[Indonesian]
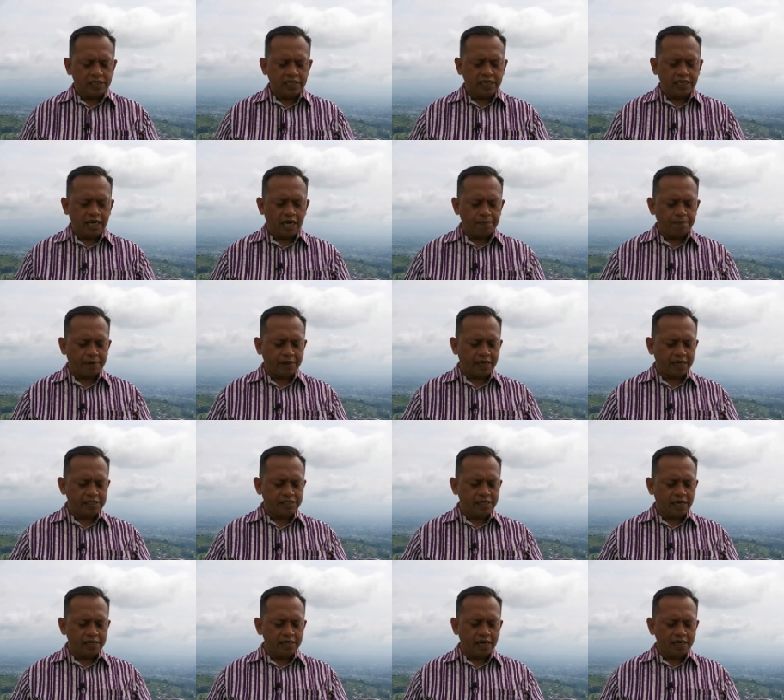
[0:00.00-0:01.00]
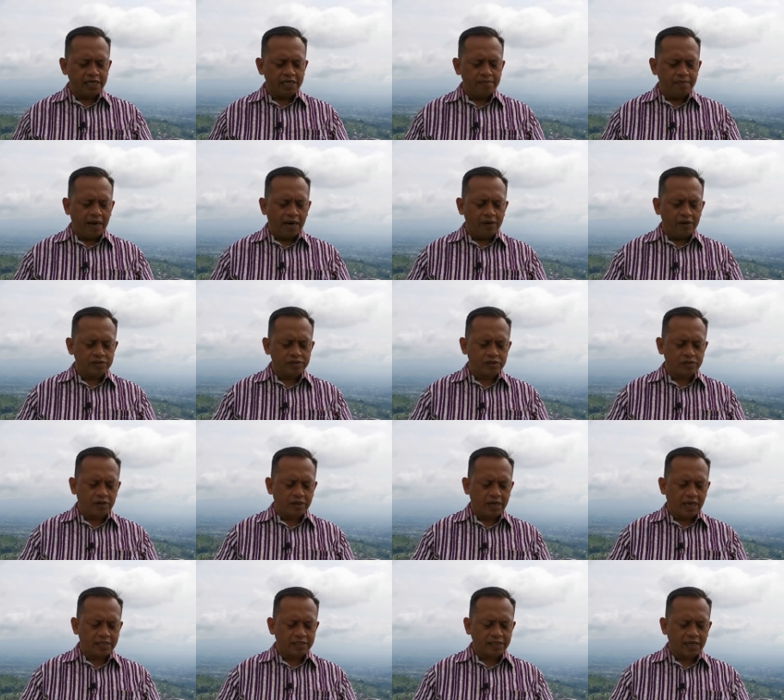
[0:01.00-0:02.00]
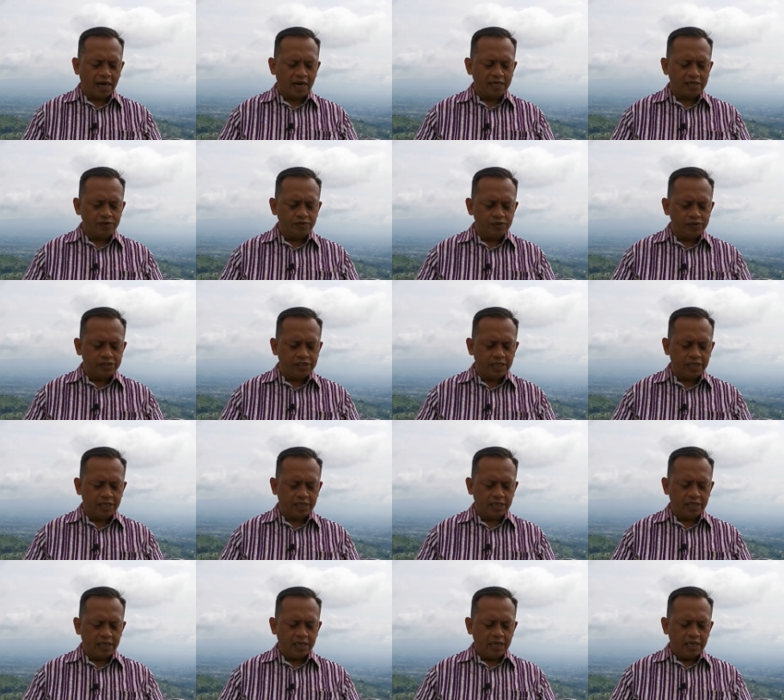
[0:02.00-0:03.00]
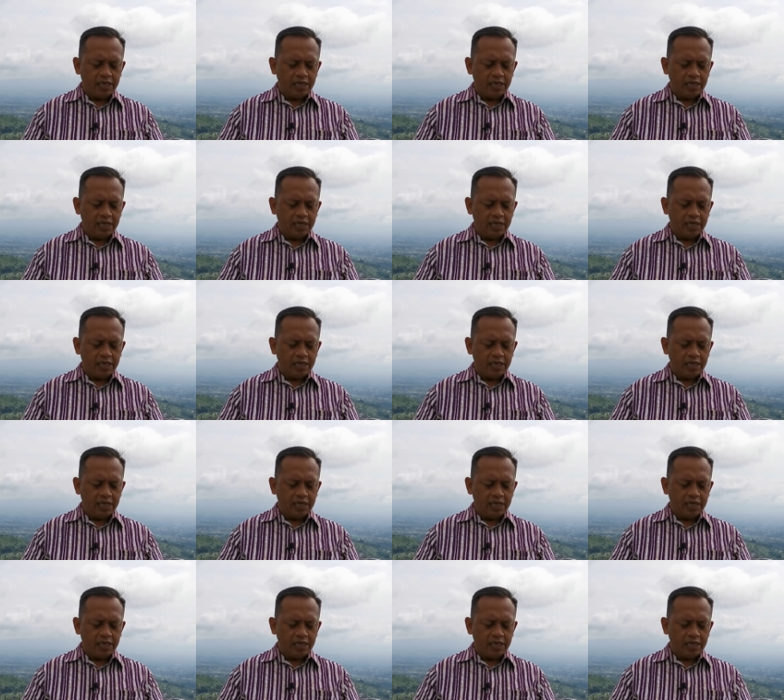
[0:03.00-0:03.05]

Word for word: jika pekerjaan yang dibangun seseorang tahan uji,